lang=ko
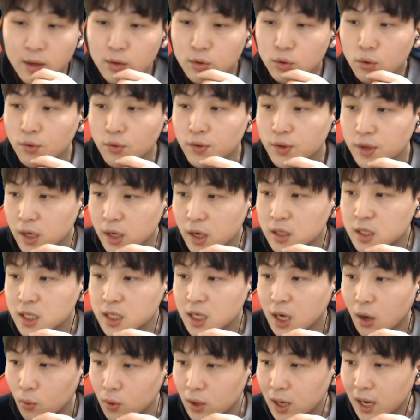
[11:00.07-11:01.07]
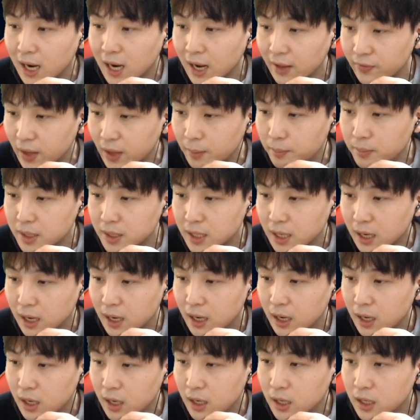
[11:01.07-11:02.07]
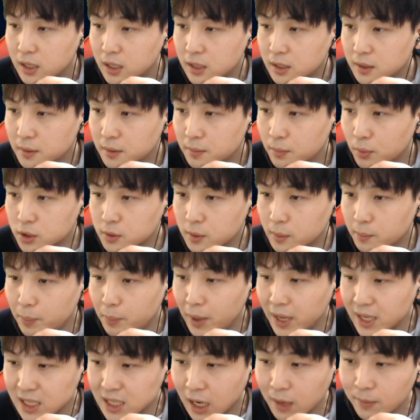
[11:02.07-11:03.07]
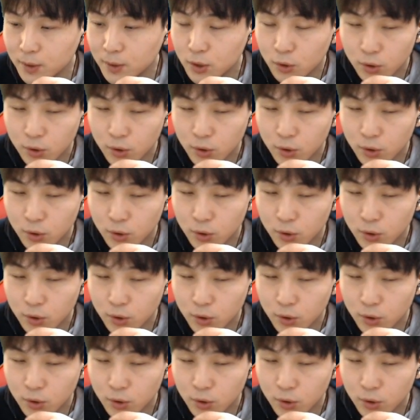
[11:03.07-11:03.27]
또 능력치가 올라간답니다. 보시면 펫 장비도